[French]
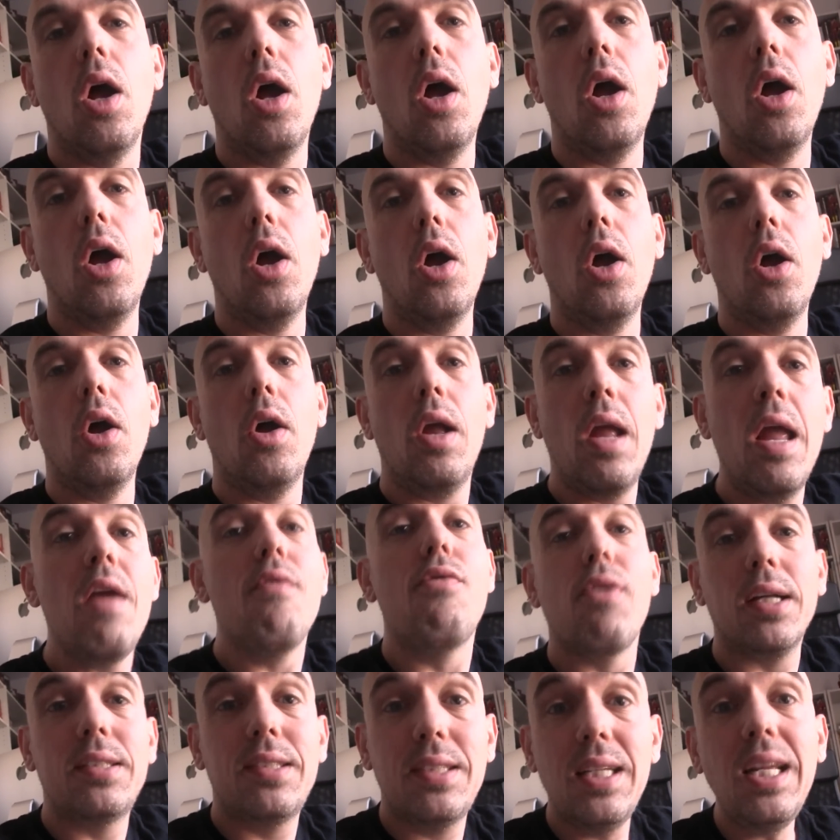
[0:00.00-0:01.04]
euh, et
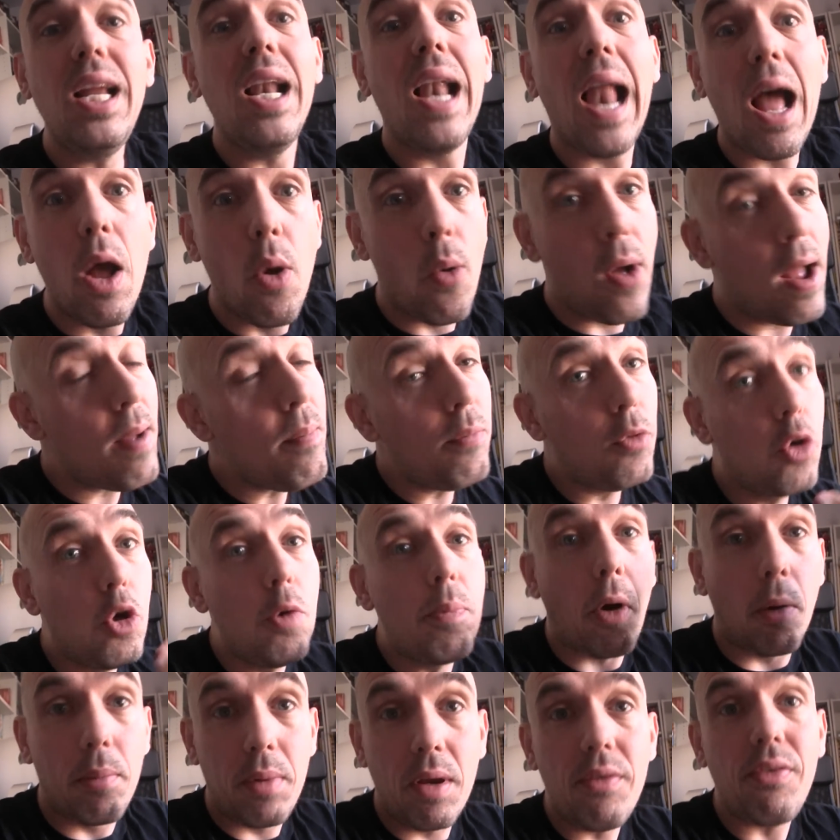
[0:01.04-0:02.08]
voici l'AEM du
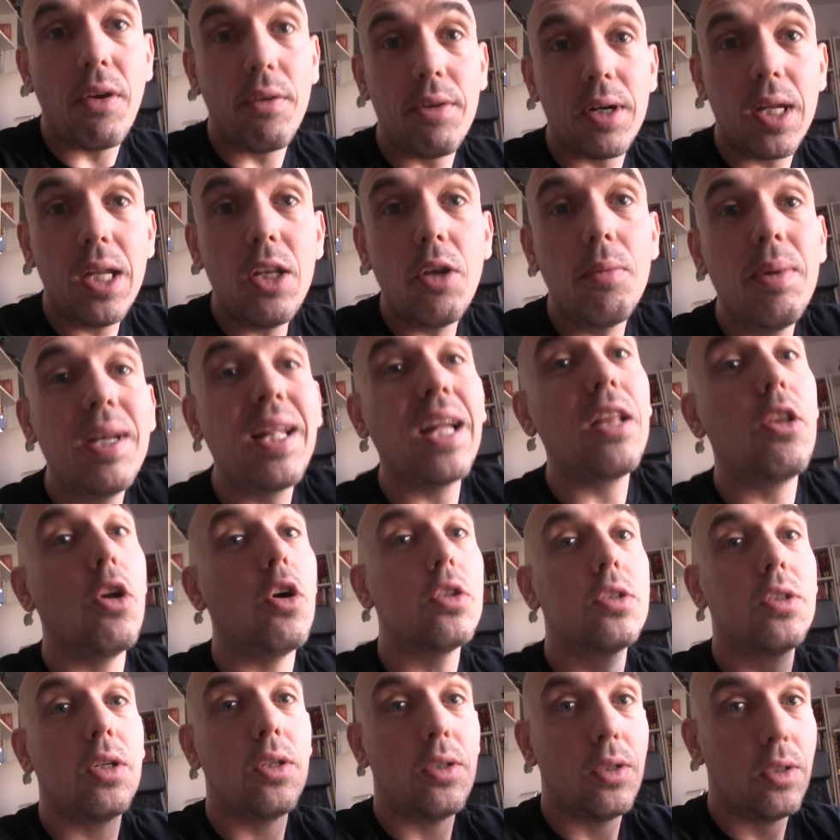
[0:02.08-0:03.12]
1er février
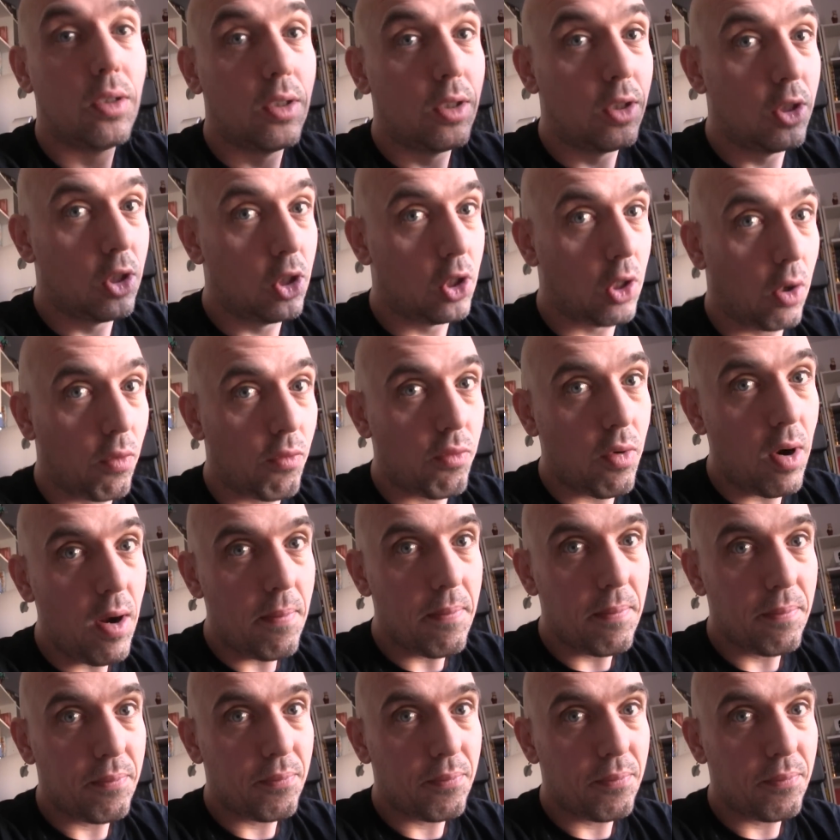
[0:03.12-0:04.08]
2014. J'envoie.